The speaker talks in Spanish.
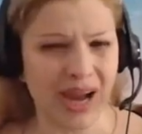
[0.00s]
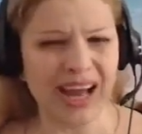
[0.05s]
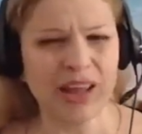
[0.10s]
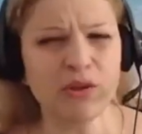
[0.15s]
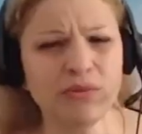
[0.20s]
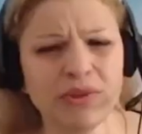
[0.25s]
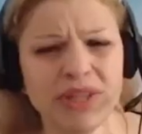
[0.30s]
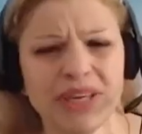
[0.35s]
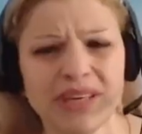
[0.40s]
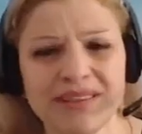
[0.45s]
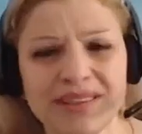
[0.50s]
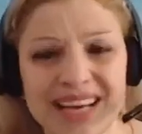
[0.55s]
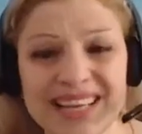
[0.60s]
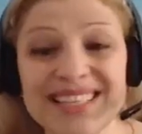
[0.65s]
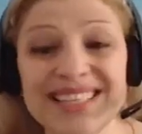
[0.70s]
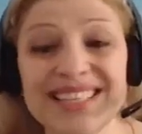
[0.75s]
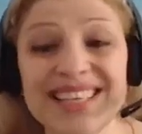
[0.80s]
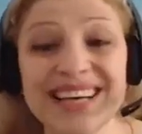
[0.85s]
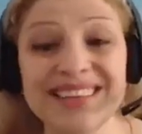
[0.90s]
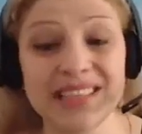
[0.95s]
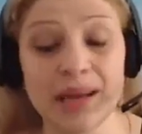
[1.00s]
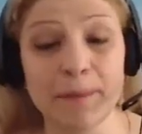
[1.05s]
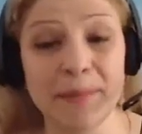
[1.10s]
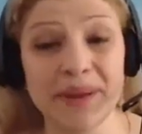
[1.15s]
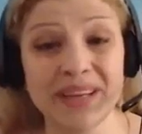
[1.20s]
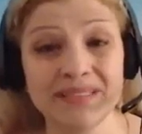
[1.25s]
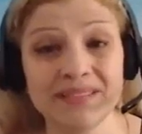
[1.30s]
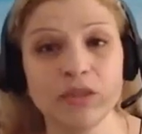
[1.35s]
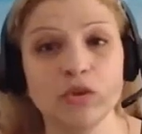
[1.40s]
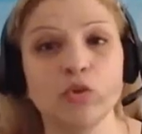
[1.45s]
¿A dónde está
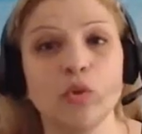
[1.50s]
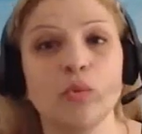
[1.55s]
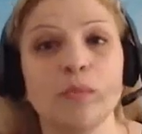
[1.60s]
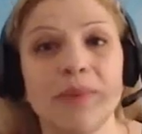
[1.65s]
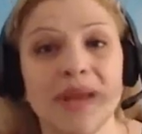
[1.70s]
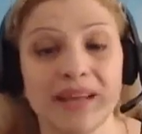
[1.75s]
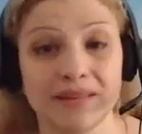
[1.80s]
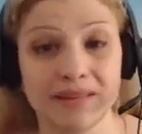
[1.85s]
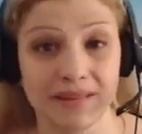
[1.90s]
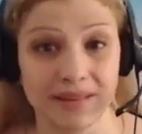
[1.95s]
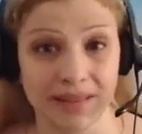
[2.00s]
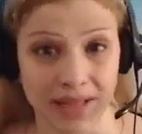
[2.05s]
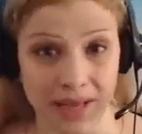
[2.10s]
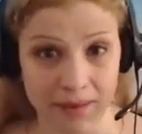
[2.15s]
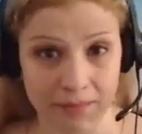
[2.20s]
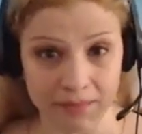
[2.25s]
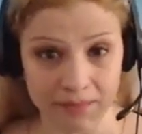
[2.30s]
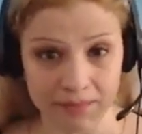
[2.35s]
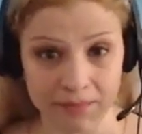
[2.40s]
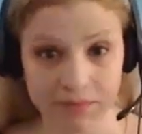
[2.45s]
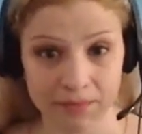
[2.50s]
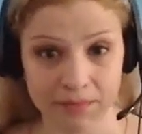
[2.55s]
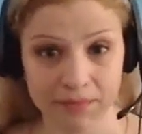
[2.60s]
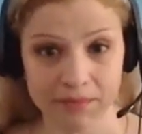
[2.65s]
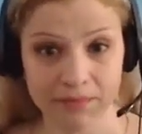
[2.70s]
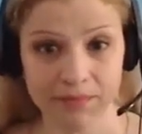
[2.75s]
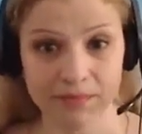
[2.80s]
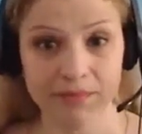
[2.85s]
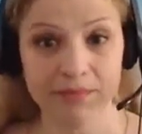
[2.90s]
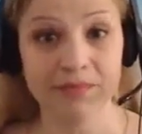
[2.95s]
exactamente tu mente?
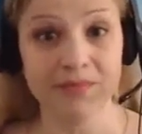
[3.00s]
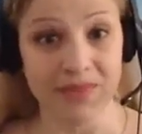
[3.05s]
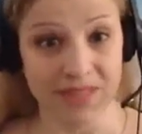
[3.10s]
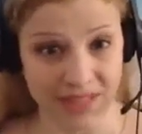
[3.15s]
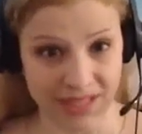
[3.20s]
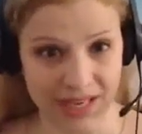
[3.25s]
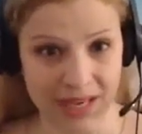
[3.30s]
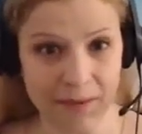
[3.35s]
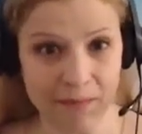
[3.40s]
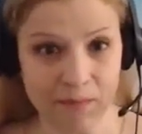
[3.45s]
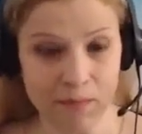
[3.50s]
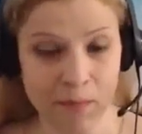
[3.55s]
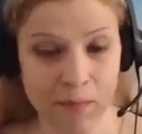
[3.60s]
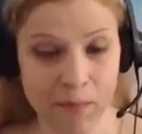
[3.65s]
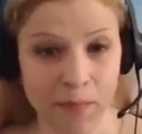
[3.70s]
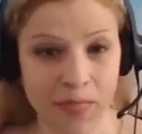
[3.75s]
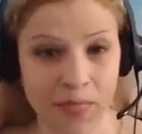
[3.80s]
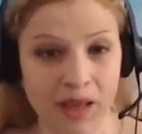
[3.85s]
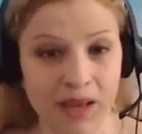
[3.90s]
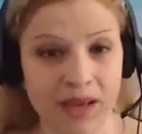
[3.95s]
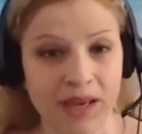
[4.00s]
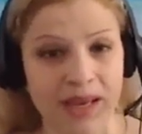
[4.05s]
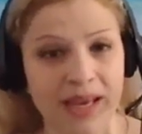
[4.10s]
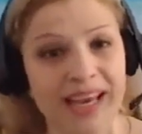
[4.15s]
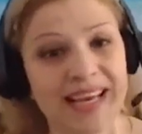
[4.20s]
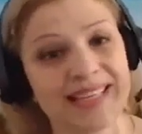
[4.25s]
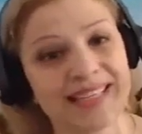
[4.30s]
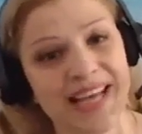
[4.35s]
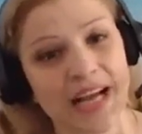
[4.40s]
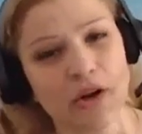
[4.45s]
¿sí?
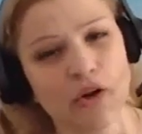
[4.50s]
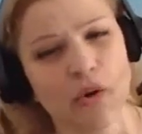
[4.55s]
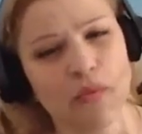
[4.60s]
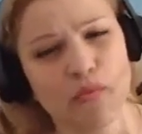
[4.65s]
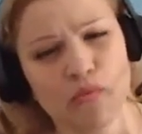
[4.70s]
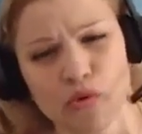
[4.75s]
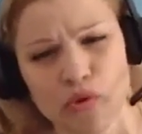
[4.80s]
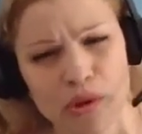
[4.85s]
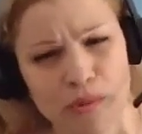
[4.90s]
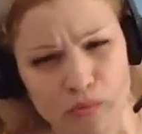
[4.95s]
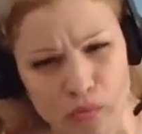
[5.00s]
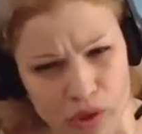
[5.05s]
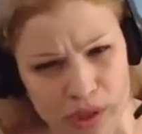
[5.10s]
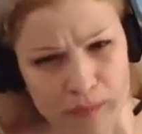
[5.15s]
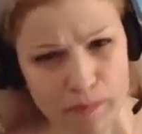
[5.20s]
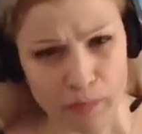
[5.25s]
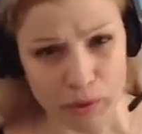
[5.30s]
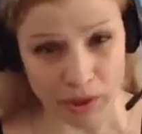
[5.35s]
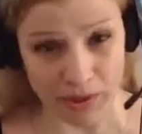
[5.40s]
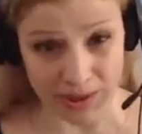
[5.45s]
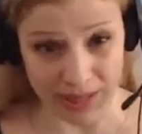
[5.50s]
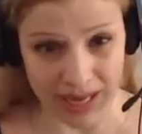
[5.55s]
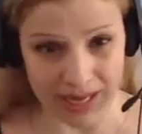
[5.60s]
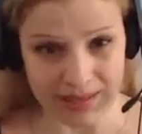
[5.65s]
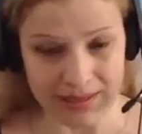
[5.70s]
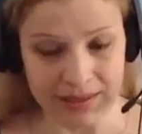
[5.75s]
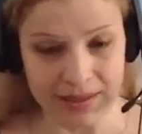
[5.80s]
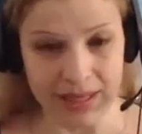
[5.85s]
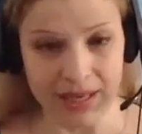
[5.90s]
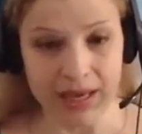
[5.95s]
Es algo muy, muy
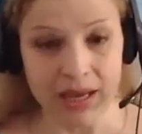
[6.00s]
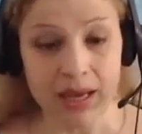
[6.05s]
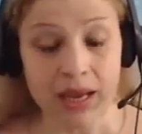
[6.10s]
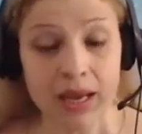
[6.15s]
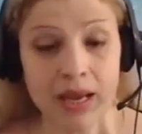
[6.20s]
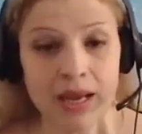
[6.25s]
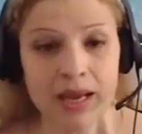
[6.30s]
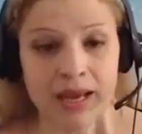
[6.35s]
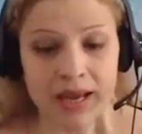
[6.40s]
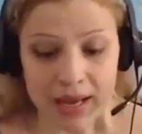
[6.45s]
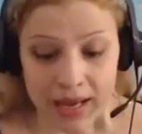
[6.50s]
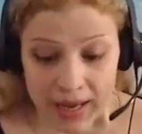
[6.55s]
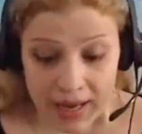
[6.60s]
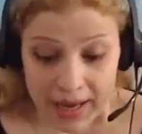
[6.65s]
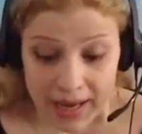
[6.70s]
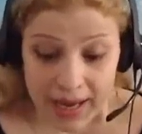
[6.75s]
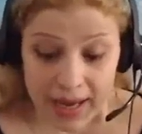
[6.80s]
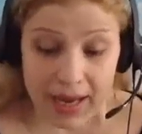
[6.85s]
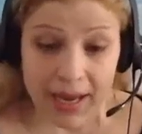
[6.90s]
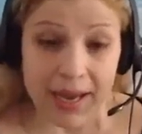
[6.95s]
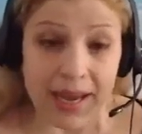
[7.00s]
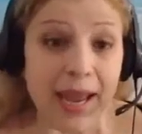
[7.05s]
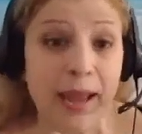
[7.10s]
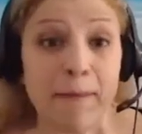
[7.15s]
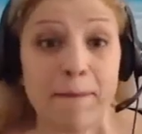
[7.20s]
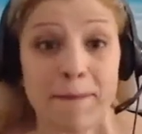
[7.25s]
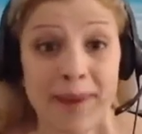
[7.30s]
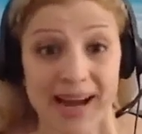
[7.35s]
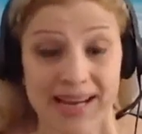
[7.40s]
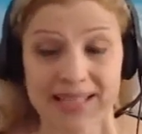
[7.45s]
importante. Eh,
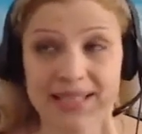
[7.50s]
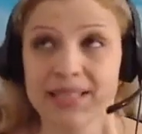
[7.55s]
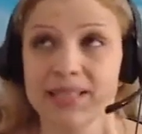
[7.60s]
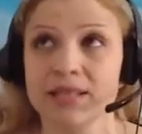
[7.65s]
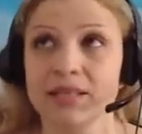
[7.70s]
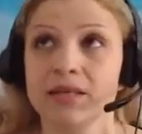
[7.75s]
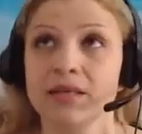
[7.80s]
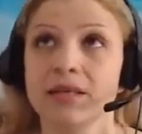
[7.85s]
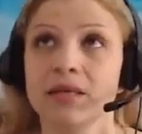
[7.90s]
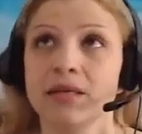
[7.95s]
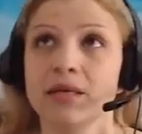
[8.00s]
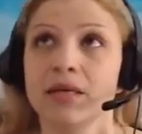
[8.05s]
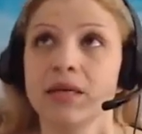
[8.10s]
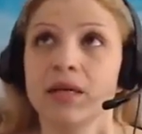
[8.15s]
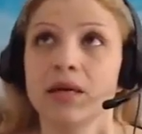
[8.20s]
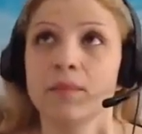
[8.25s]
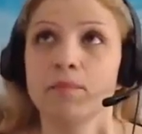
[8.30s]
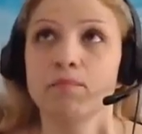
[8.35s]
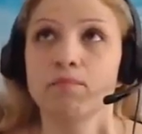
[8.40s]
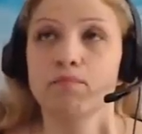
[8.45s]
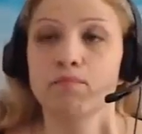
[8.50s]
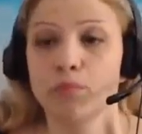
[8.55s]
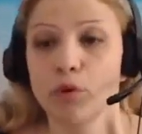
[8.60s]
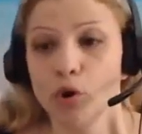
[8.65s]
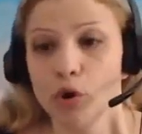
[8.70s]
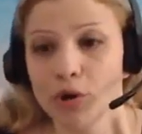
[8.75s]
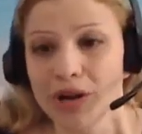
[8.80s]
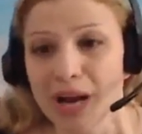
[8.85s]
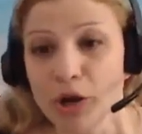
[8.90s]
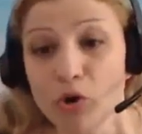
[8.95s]
es más,
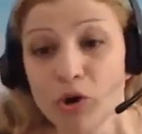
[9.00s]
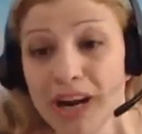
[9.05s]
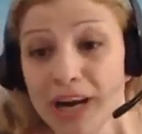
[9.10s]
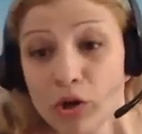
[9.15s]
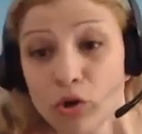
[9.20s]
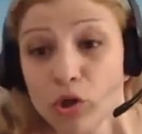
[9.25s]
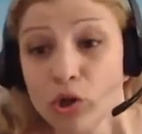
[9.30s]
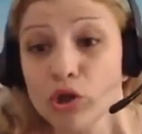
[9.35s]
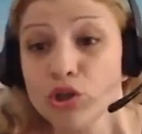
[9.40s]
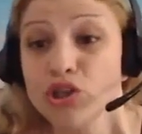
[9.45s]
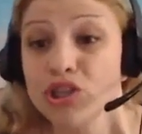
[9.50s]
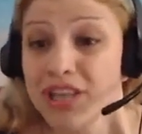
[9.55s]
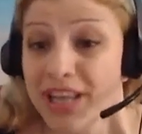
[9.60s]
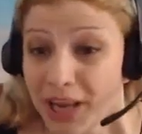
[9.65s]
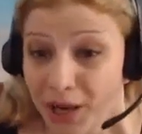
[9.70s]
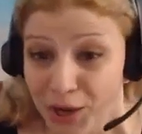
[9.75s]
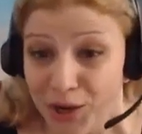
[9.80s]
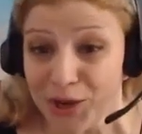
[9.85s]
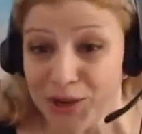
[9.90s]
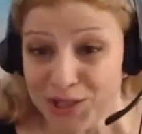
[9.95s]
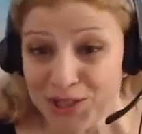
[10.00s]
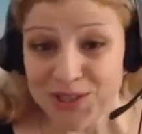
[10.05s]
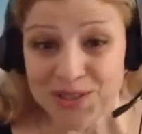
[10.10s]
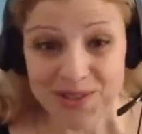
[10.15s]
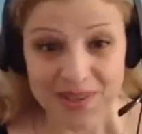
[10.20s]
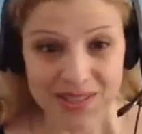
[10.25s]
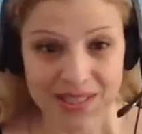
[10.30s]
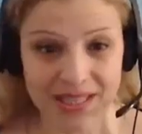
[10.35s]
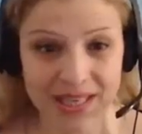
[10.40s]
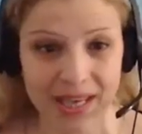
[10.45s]
por a lo largo de los siglos,
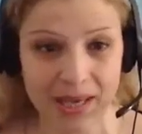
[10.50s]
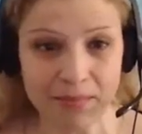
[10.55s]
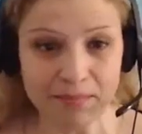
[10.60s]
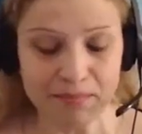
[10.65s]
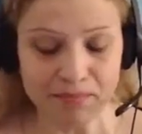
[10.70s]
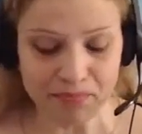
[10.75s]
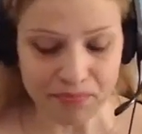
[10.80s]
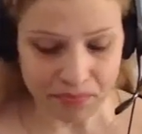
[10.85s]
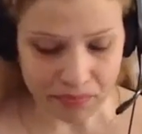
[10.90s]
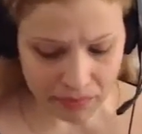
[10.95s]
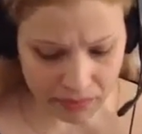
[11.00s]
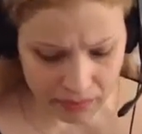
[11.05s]
¿sí?